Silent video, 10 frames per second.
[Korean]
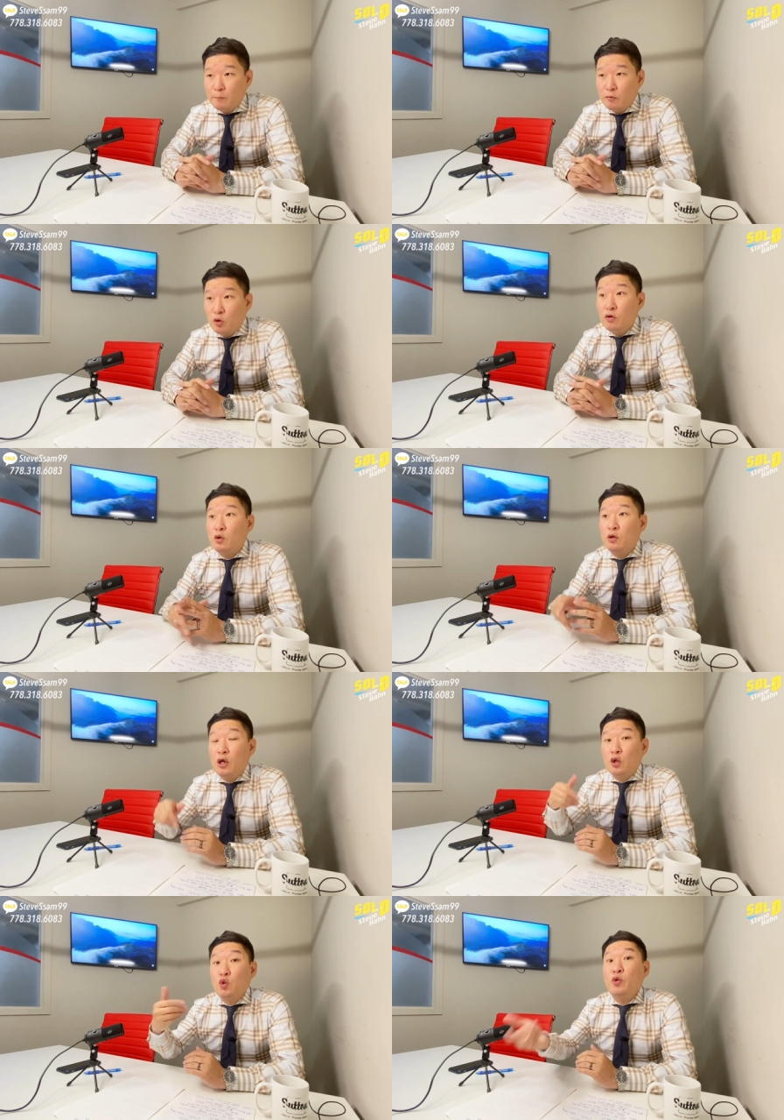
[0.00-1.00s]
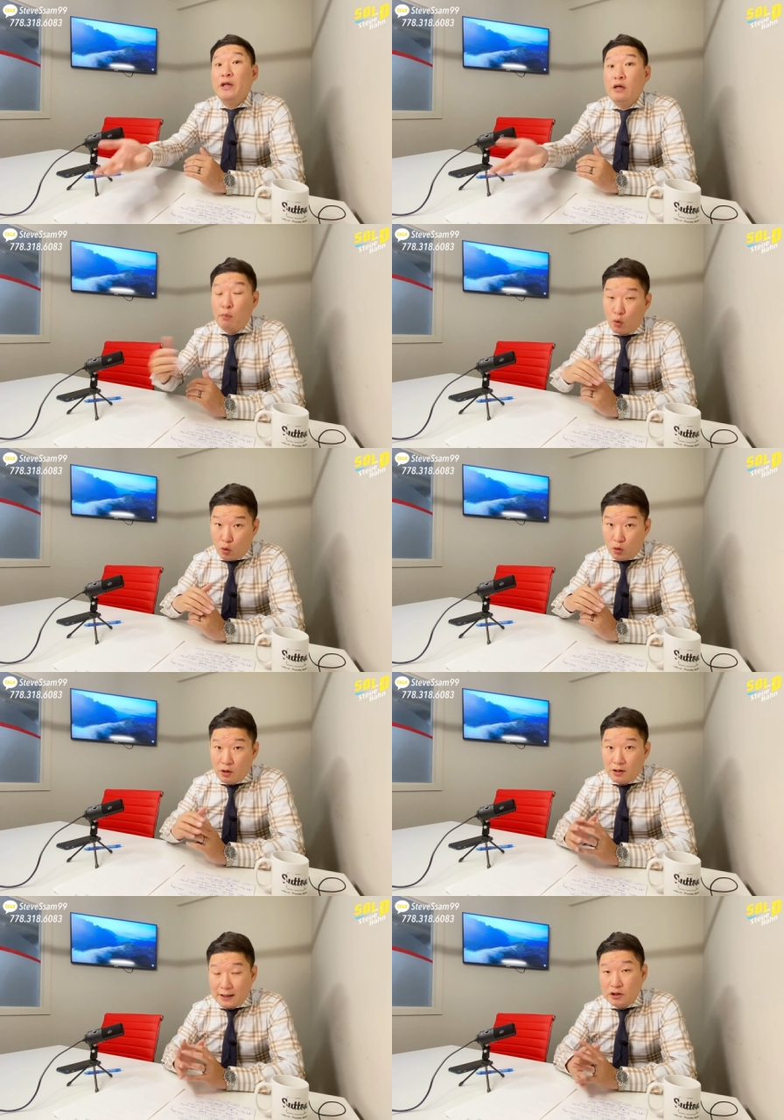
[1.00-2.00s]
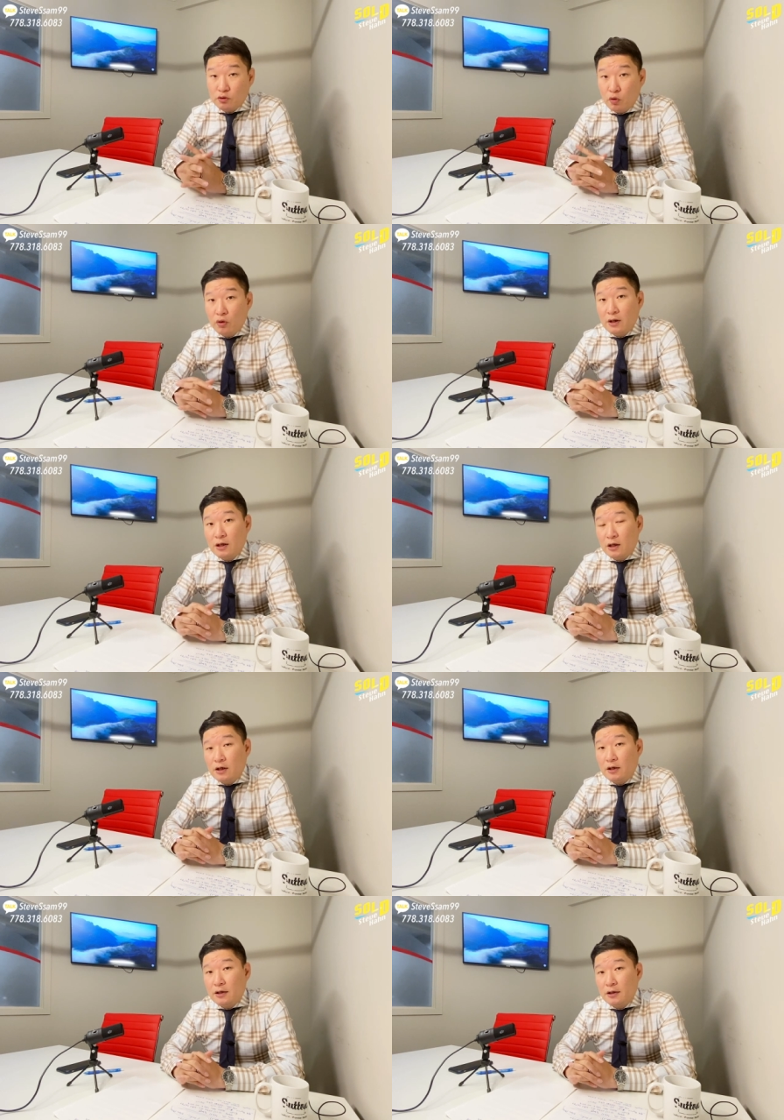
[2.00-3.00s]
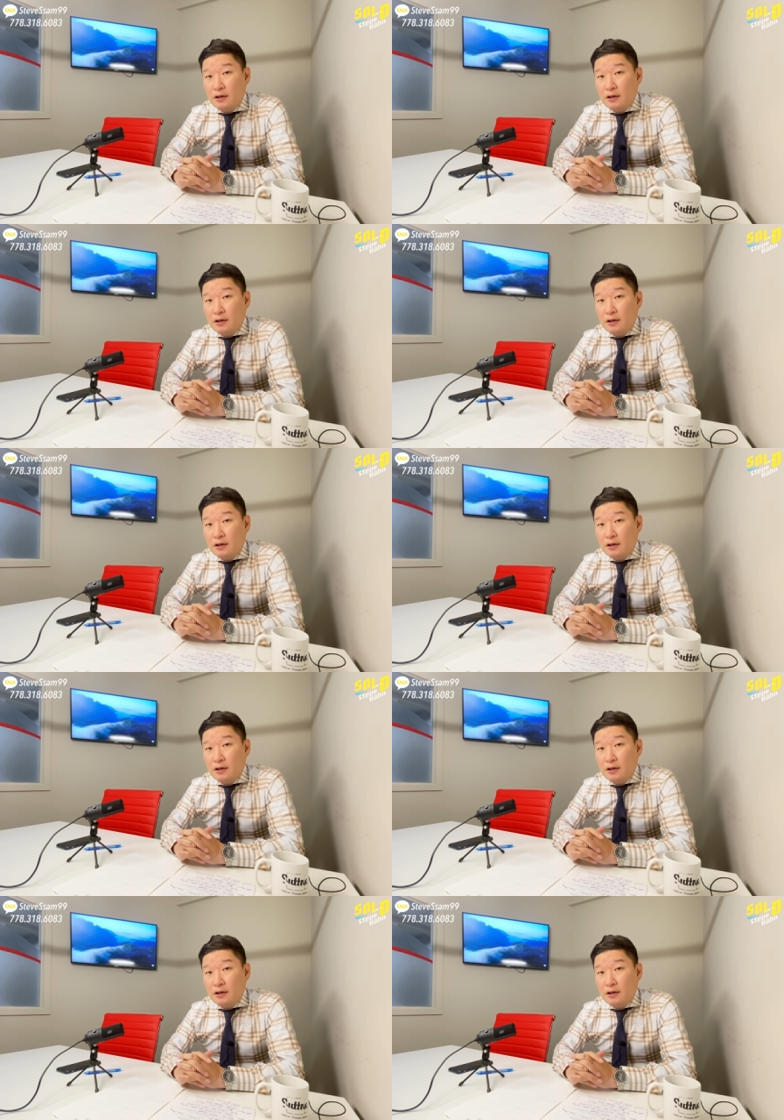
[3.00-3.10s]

또는 뭐 손해를 보고까지도 아,